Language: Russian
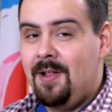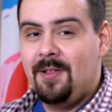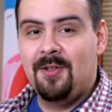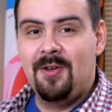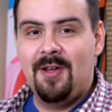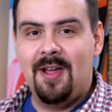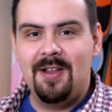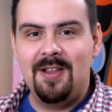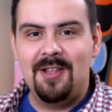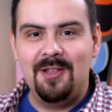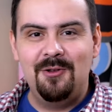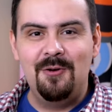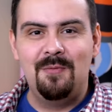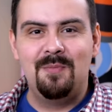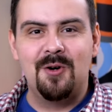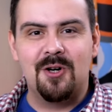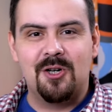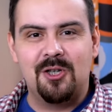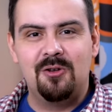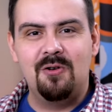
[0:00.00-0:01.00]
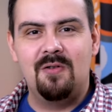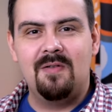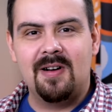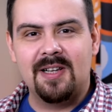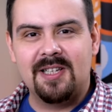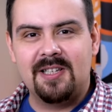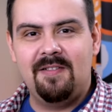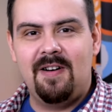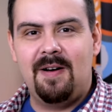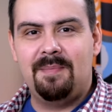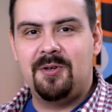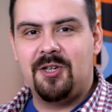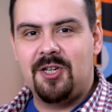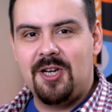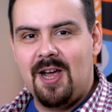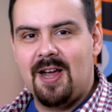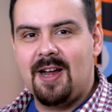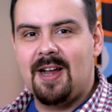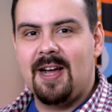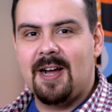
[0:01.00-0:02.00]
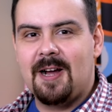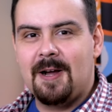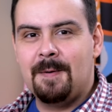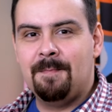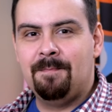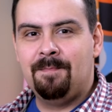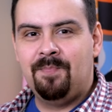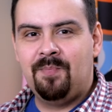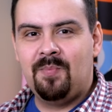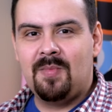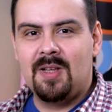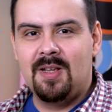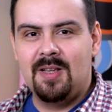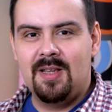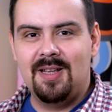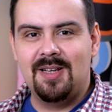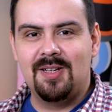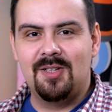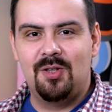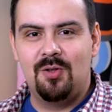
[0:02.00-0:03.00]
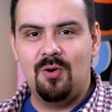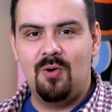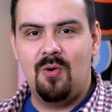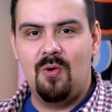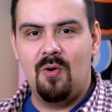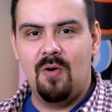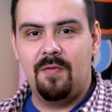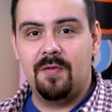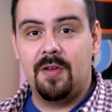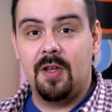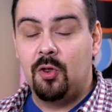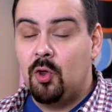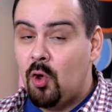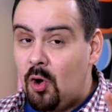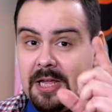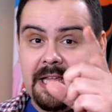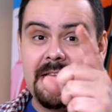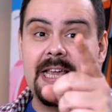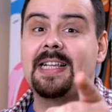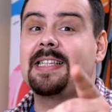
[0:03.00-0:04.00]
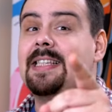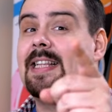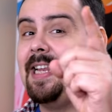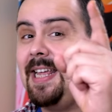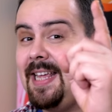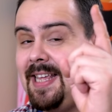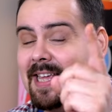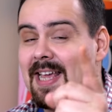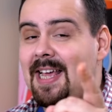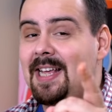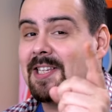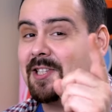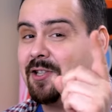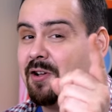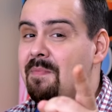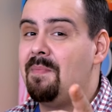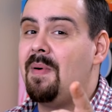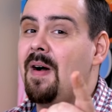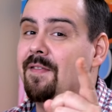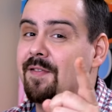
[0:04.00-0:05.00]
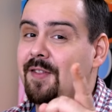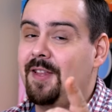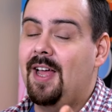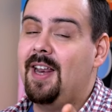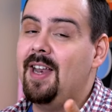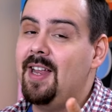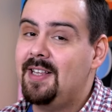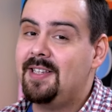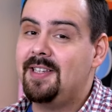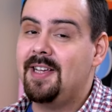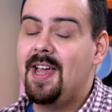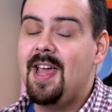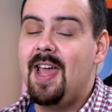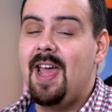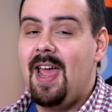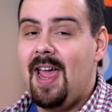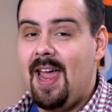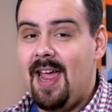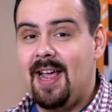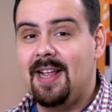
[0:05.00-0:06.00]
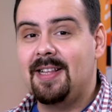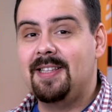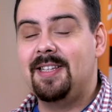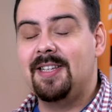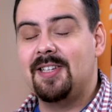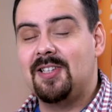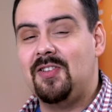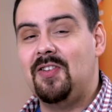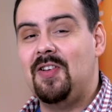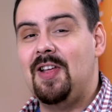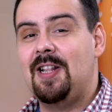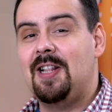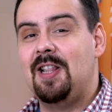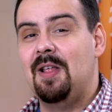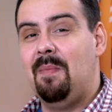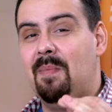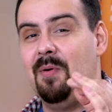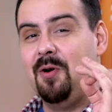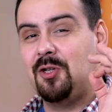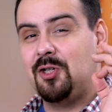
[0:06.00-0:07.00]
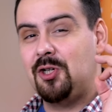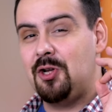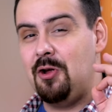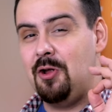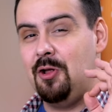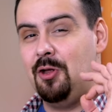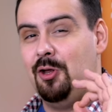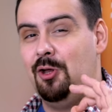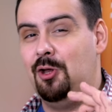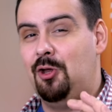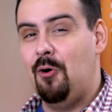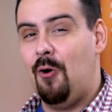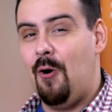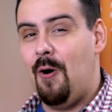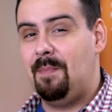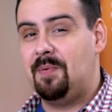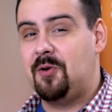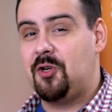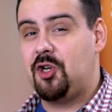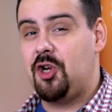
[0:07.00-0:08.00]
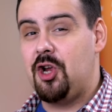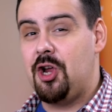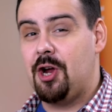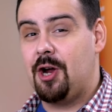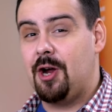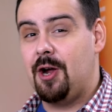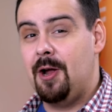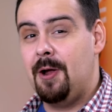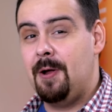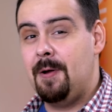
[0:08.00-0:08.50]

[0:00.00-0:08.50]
но я не думаю, что у вас в общагах есть духовки. Но если есть, то повторите. Это действительно будет сегодня топчик.